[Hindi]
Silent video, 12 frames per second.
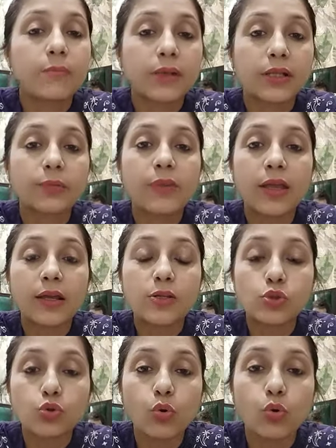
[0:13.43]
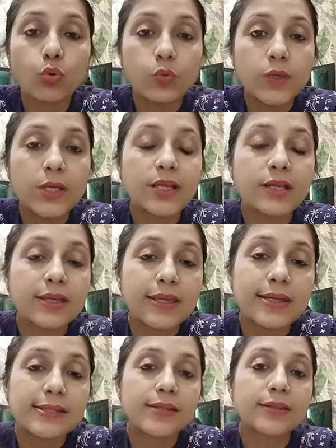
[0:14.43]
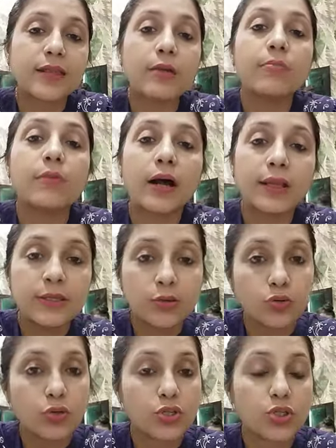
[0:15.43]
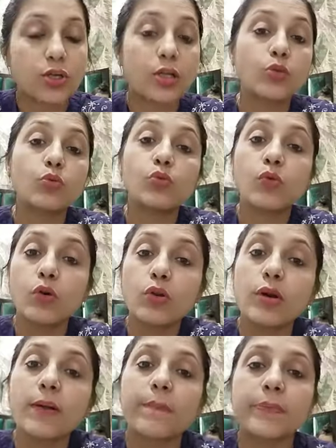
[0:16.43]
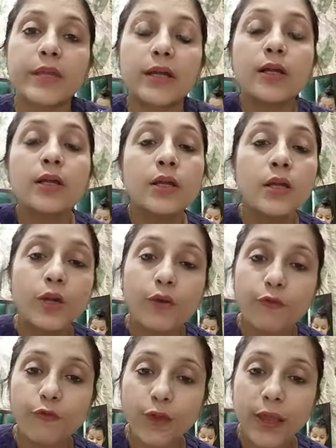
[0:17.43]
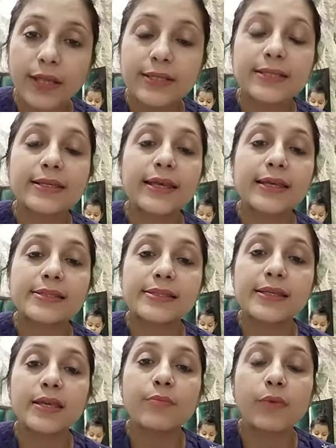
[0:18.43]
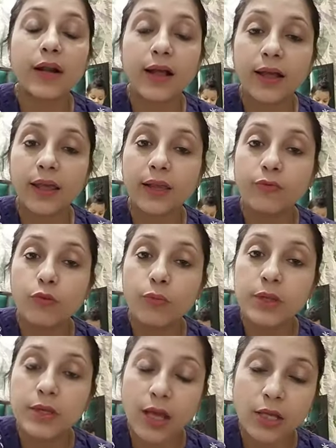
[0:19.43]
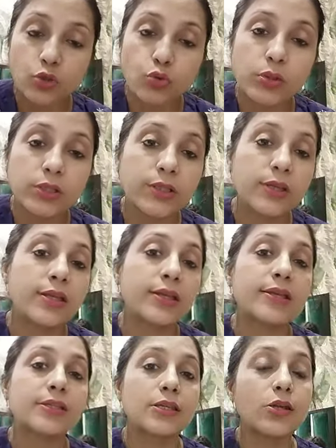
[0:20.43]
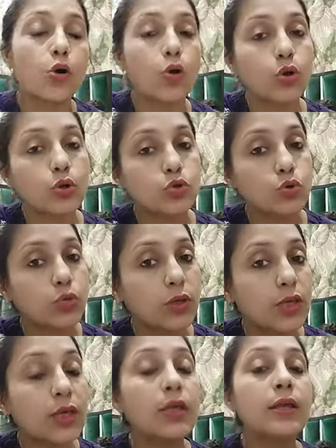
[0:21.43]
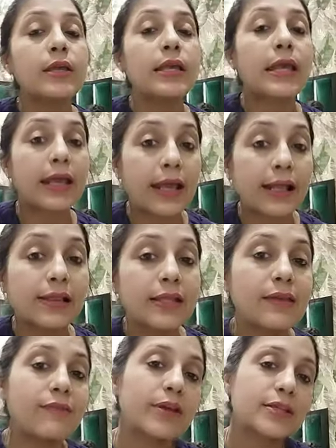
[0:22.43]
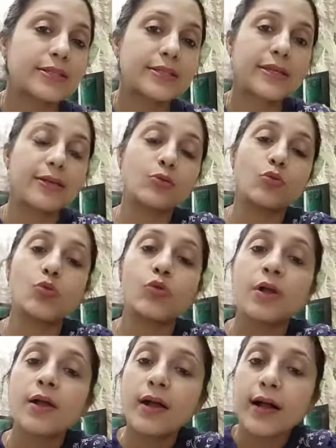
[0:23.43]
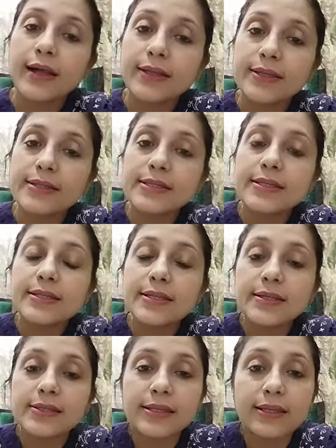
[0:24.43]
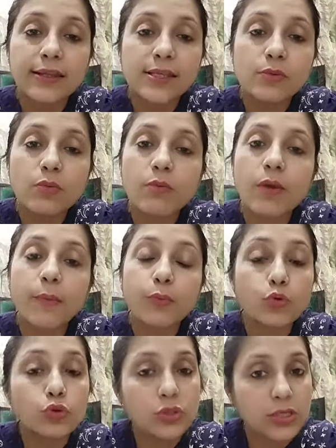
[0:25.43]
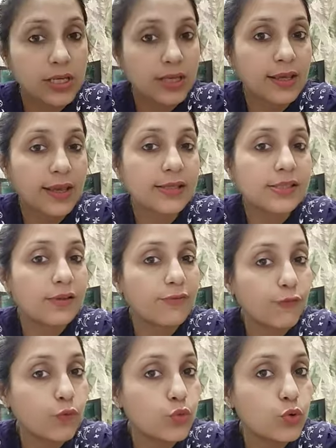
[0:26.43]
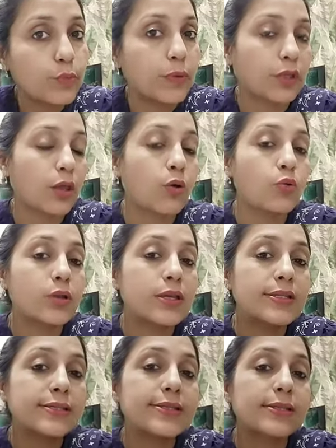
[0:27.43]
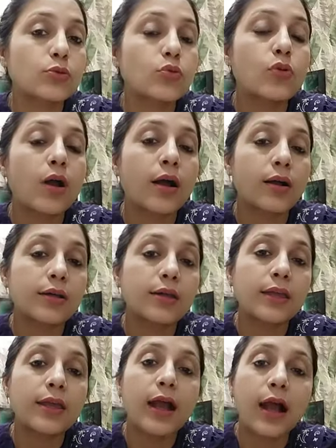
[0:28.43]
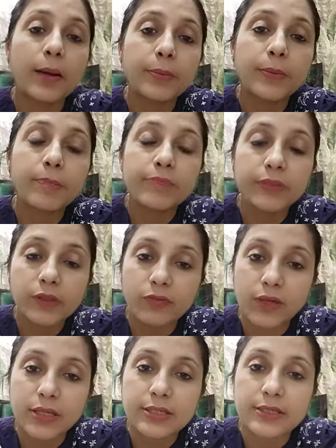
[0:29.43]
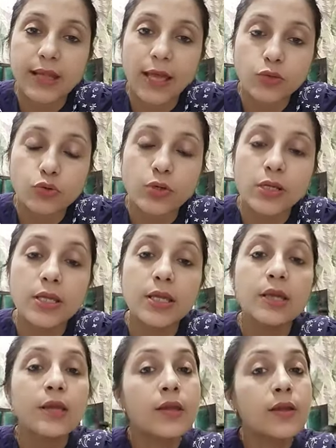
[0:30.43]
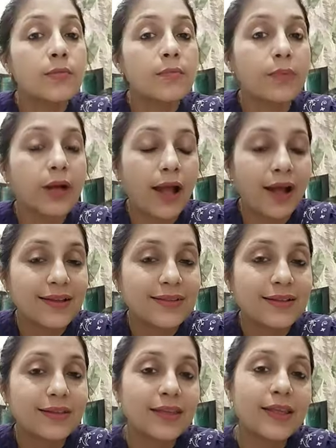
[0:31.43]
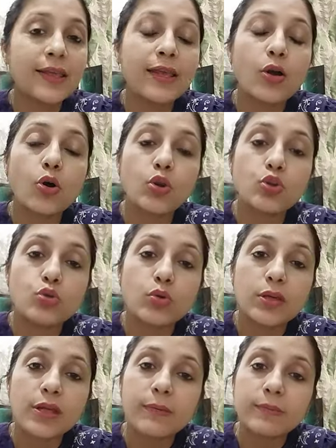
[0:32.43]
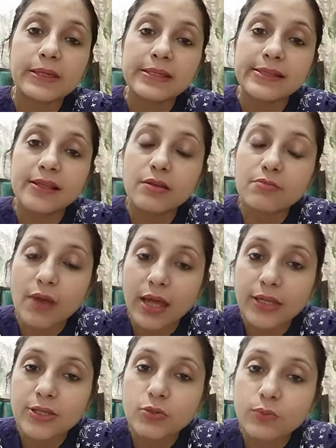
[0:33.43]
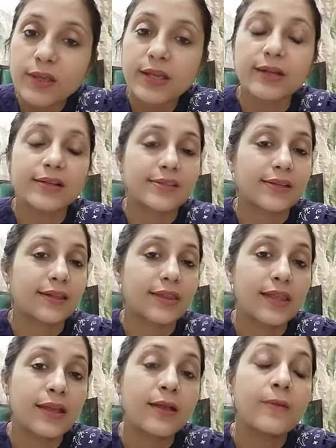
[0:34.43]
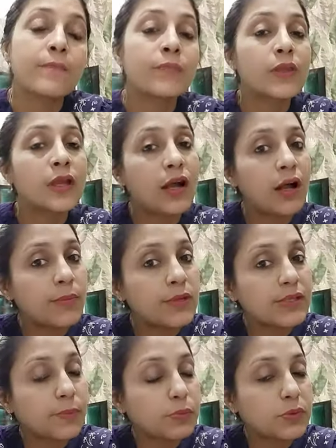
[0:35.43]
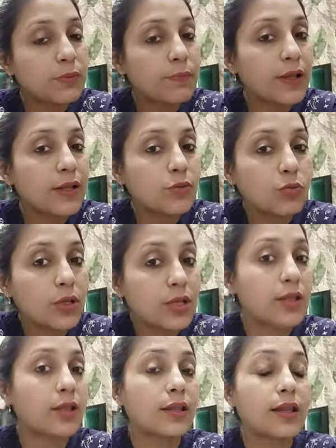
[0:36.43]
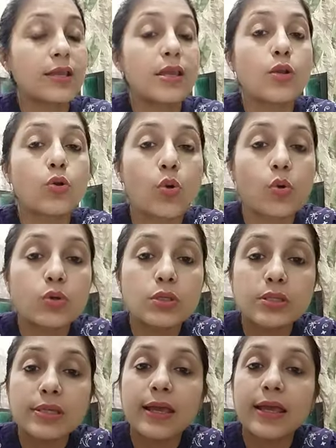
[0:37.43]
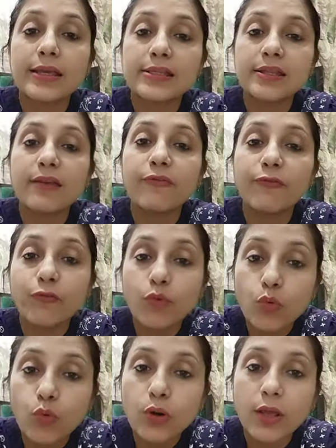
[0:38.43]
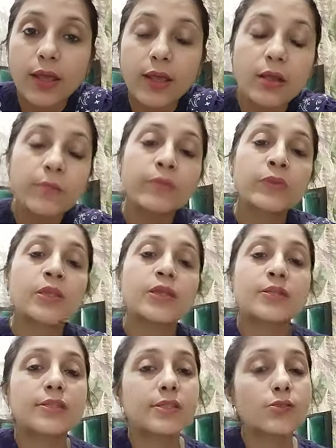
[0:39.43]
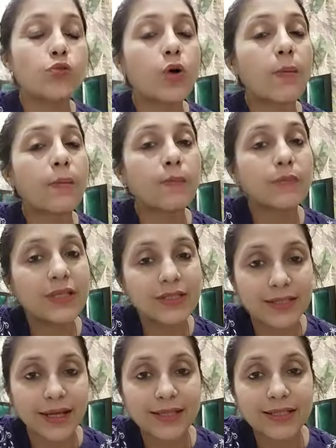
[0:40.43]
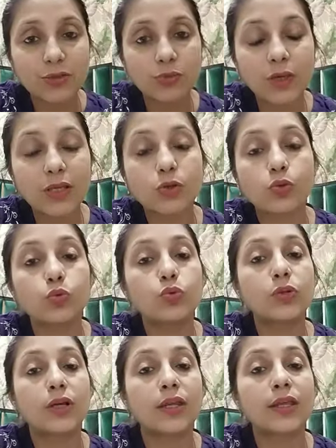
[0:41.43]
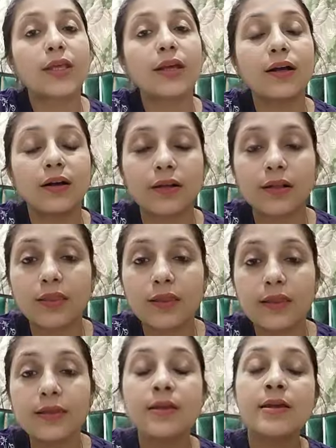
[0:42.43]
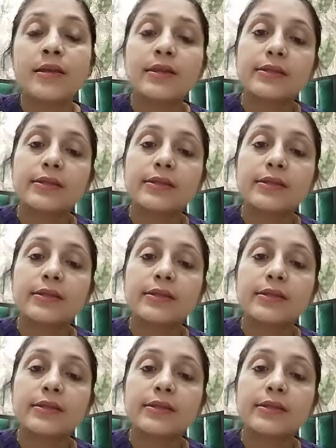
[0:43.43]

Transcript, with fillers: मतलब दे आर सो वीक कि ऐसा लगता है माल न्यूट्रिशन है तो वो लोग अपना वेट कैसे बढ़ाएं वो भी नेचुरल तरीके से और जो कि हेल्दी वेट गेन हो आज इसी चीज़ सीरीज़ में मैं आपको छः ऐसे फूड बताऊंगी जिसको खा करके आप अपना वेट नेचुरली बढ़ा सकते हैं और जो कि आप इजीली मैनेज भी कर सकते हैं हमें सबसे पहले तो ये देखना है कि कौन से ऐसे फूड हैं जिसको आप अपनी डाइट में इंक्लूड करेंगे हर दिन